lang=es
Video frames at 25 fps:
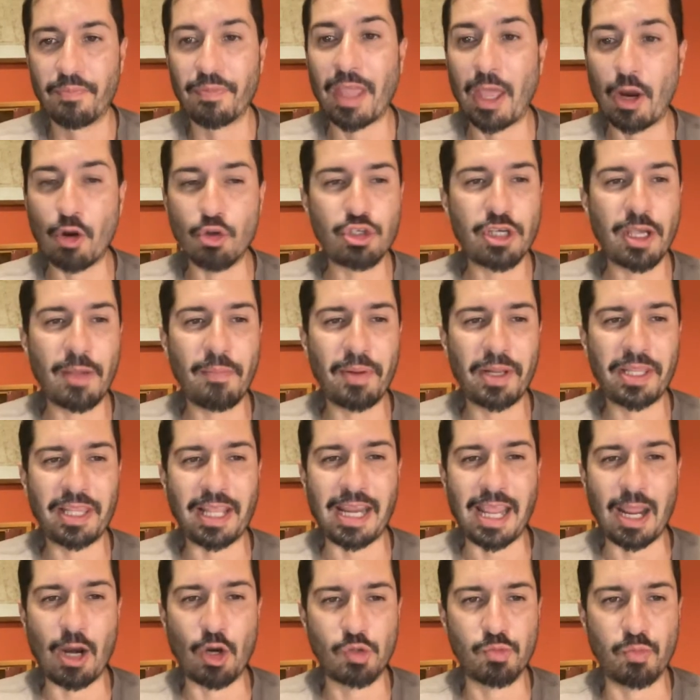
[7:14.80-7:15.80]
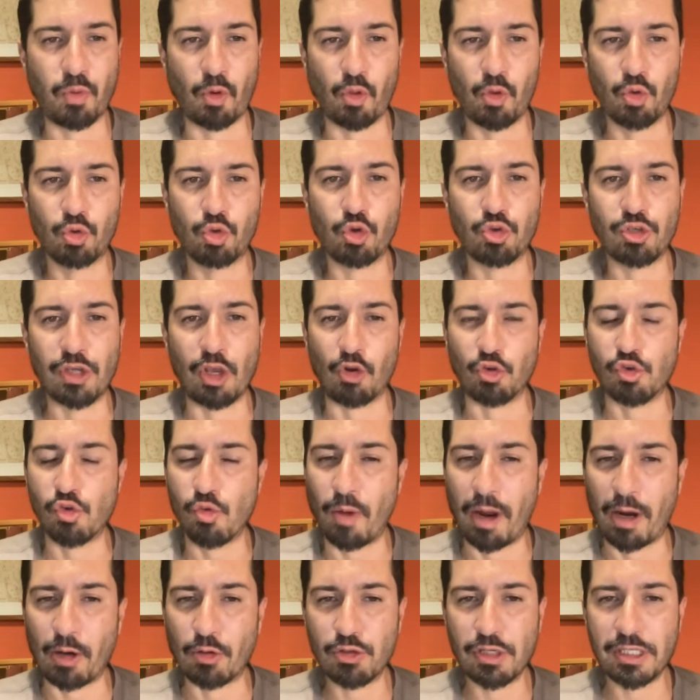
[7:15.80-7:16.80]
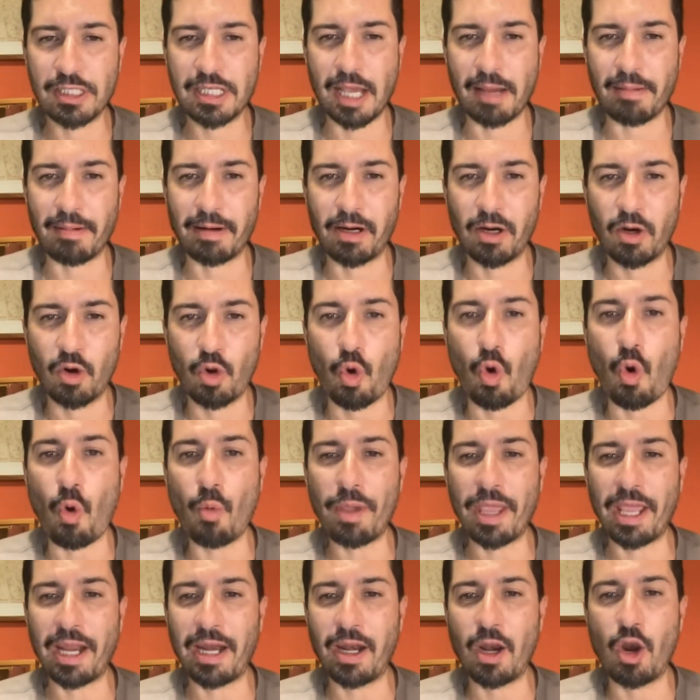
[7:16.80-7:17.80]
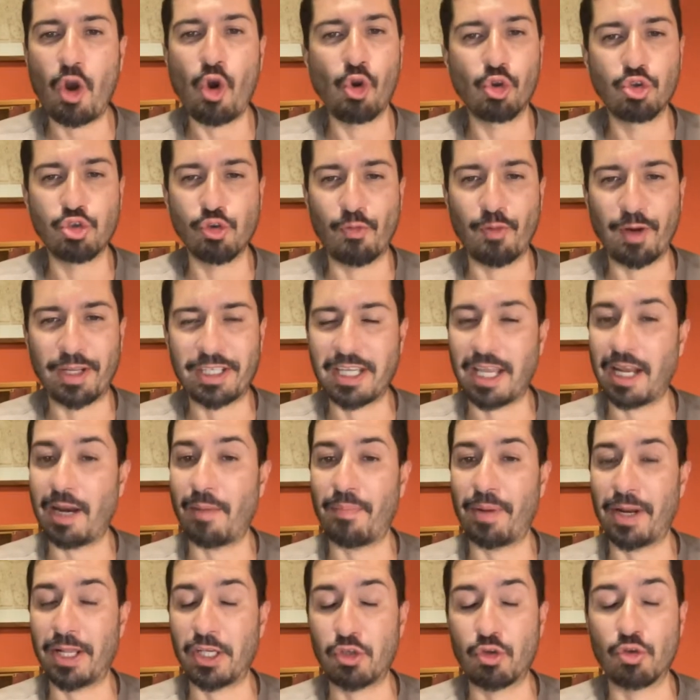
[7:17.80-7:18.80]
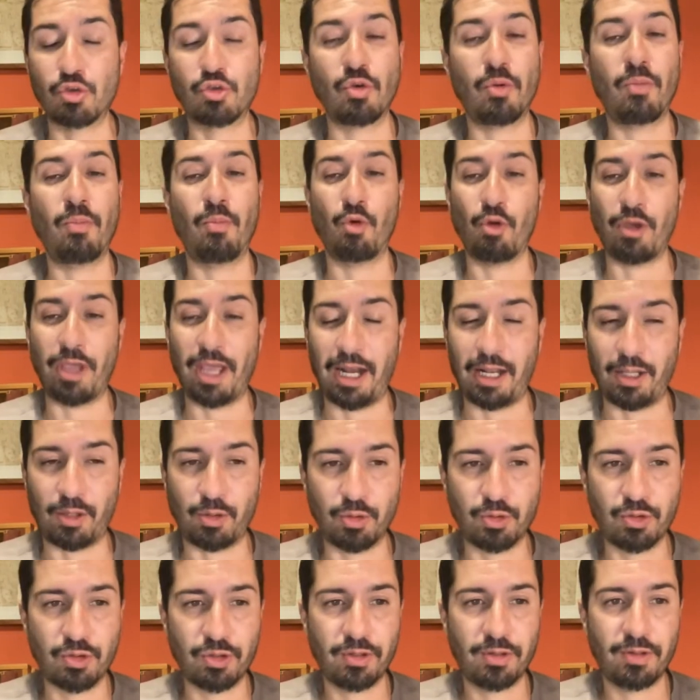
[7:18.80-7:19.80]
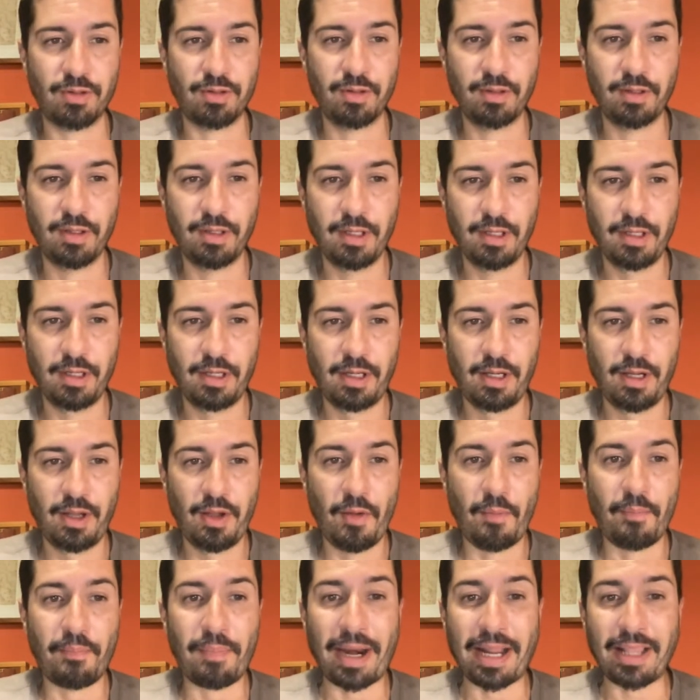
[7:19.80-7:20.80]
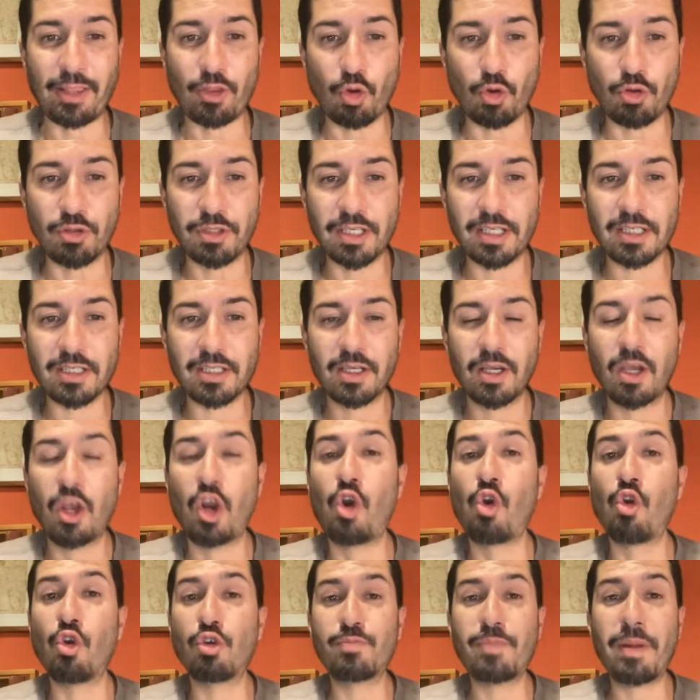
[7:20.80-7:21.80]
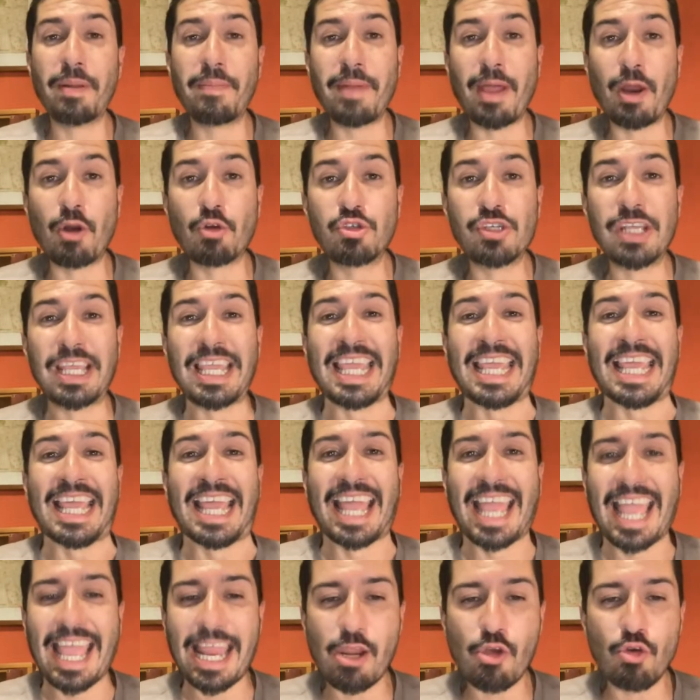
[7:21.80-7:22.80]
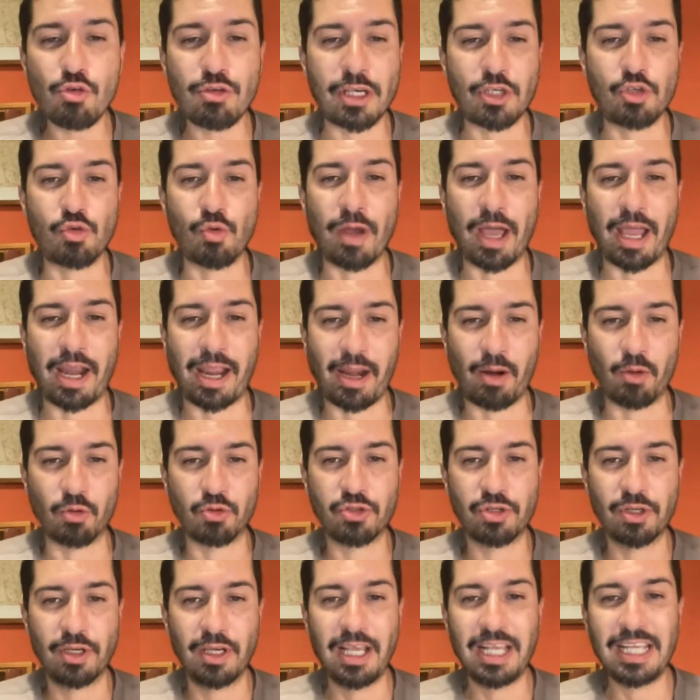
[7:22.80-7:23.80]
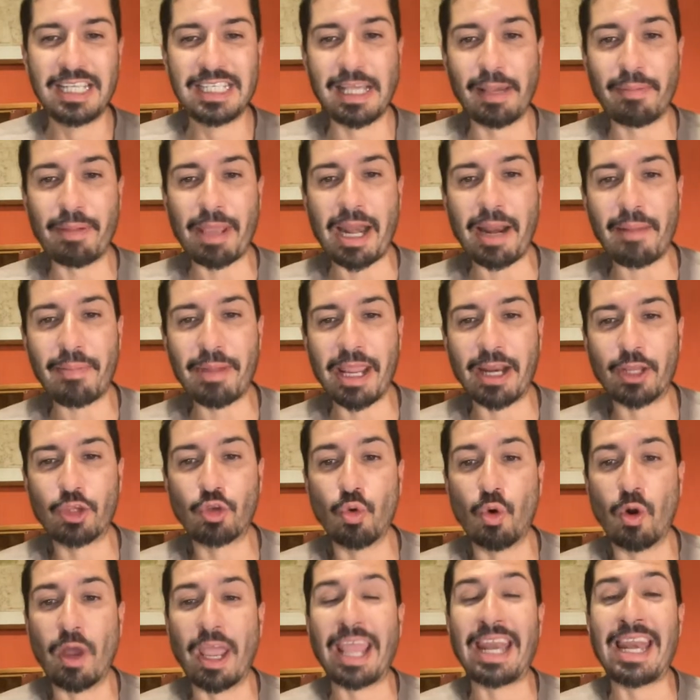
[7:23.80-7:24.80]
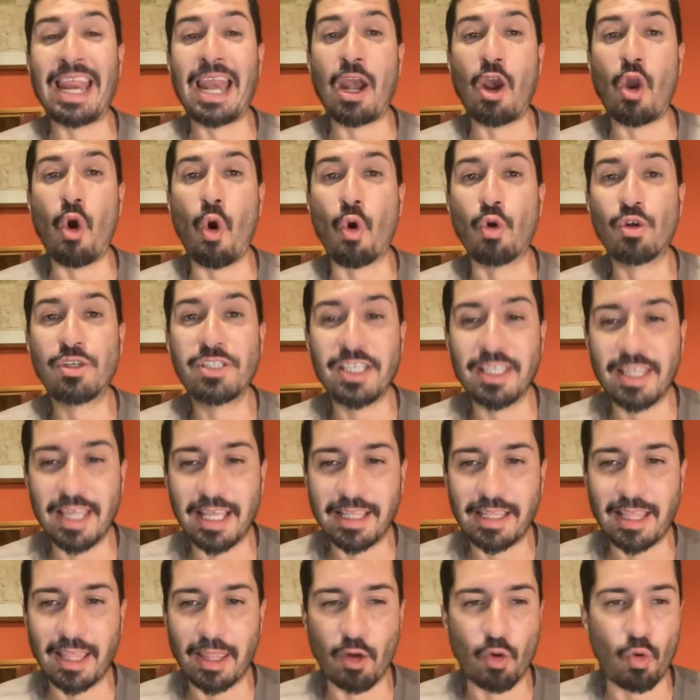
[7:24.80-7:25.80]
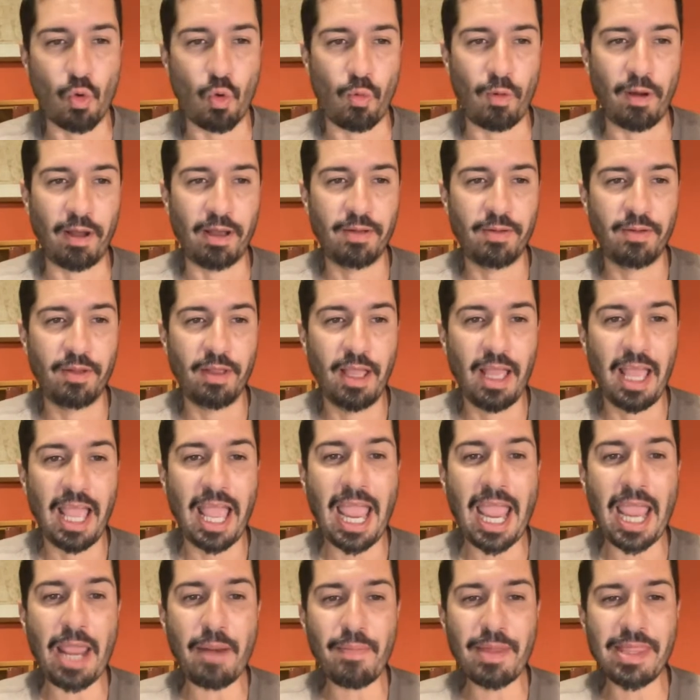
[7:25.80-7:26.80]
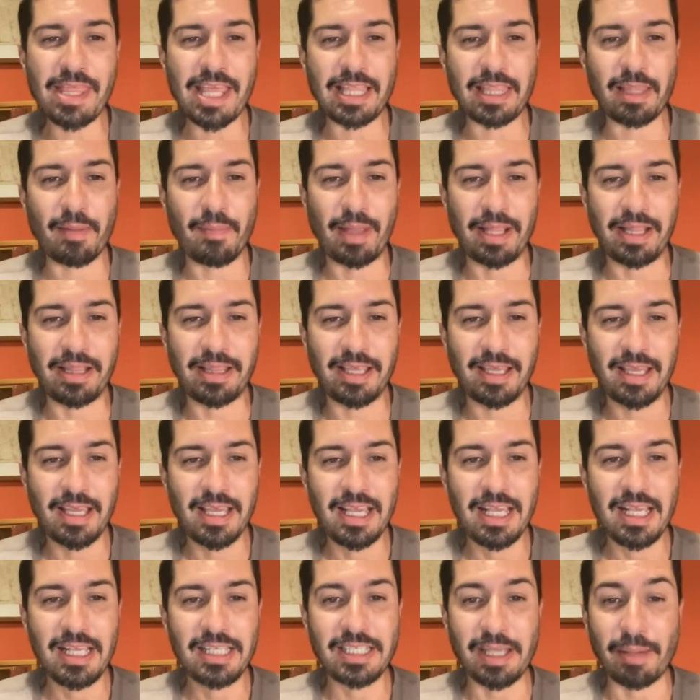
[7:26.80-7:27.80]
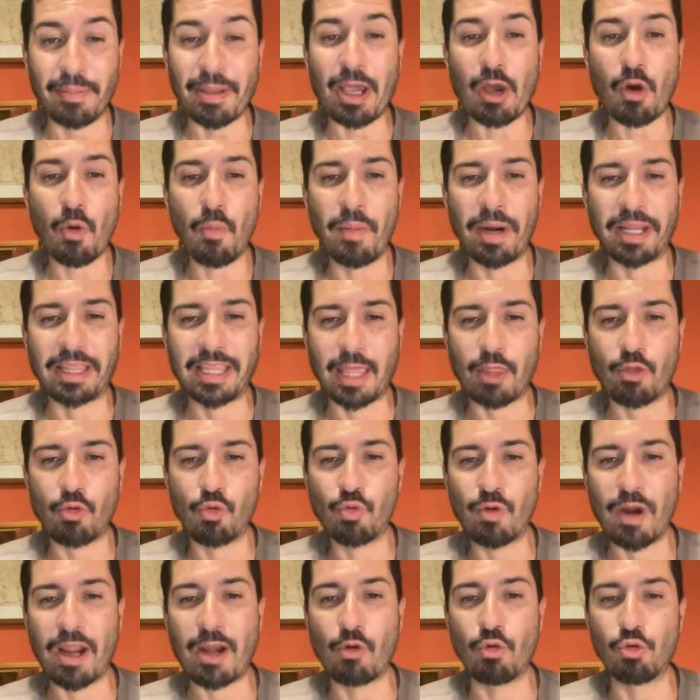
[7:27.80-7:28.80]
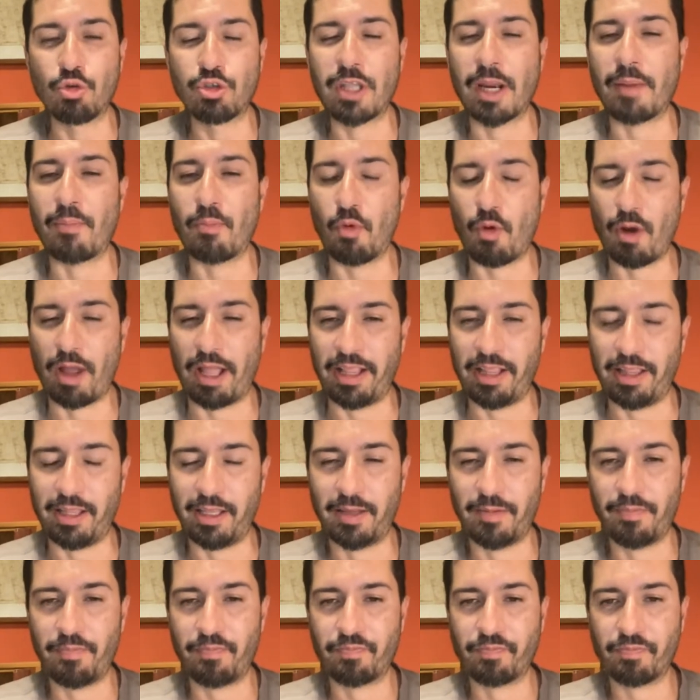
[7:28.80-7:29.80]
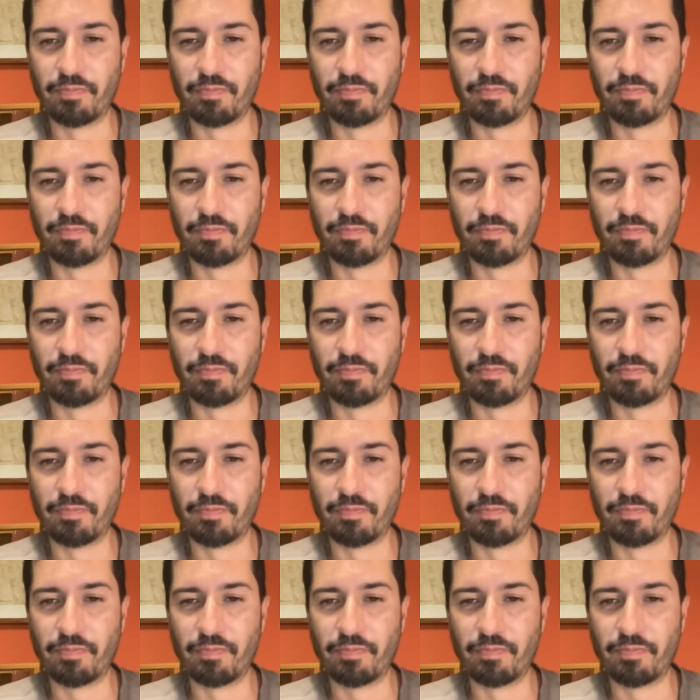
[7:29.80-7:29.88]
que no siempre tenían los productos que los cubanos deseaban o bien los ofrecían a precios muy altos. Para entonces, los primeros ingenios azucareros se habían abierto en el occidente de Cuba. E inmediatamente se habían convertido en una industria pujante.